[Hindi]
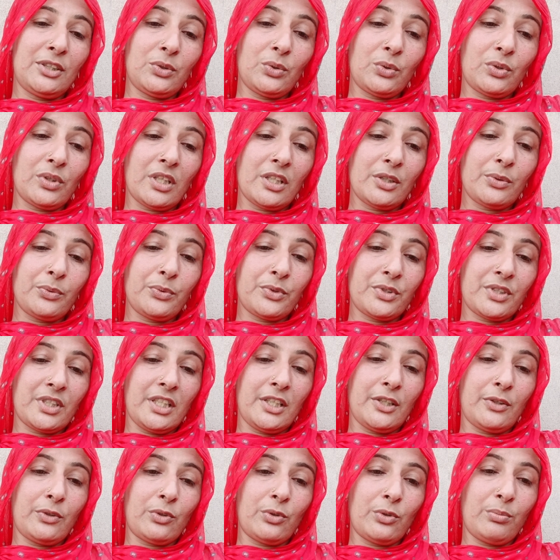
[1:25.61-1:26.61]
तो ना कुछ
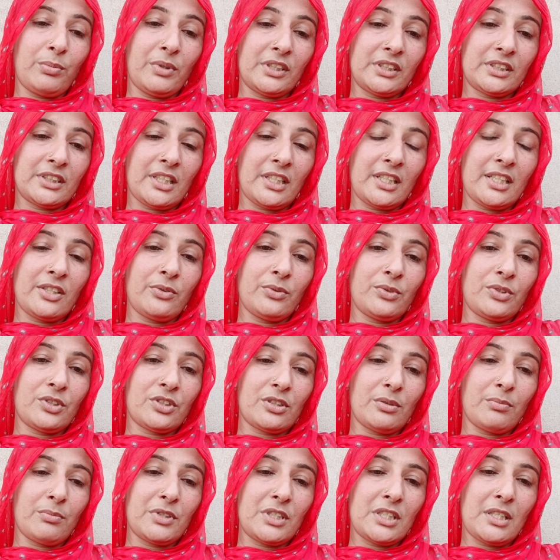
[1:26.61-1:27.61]
के करो मान सारी कुछ
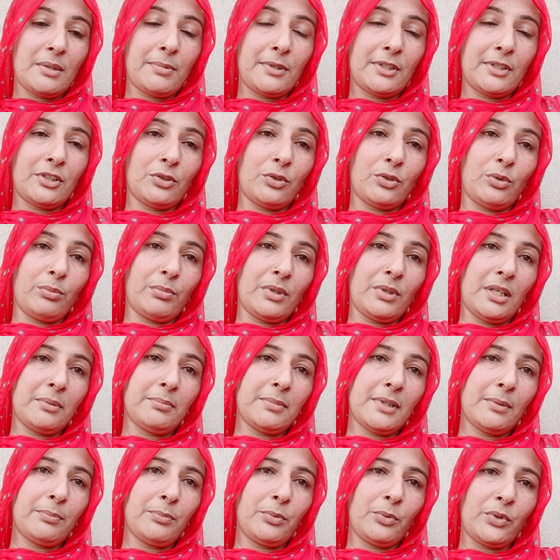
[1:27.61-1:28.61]
समझ है पर देखो माँ
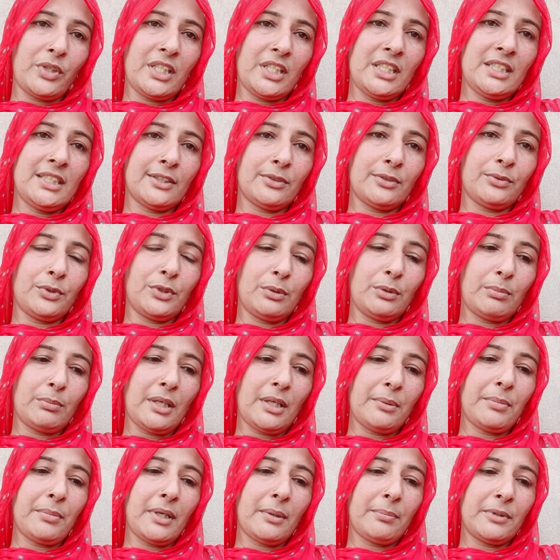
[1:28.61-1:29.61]
बाप पूरे ही जाए को नहीं माँ
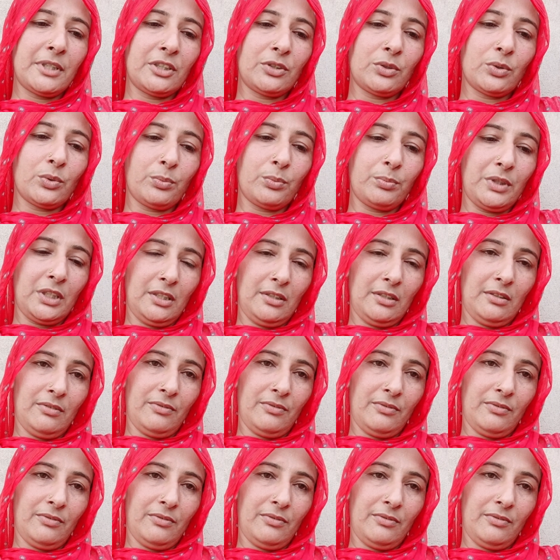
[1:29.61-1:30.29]
बाप ने तो भी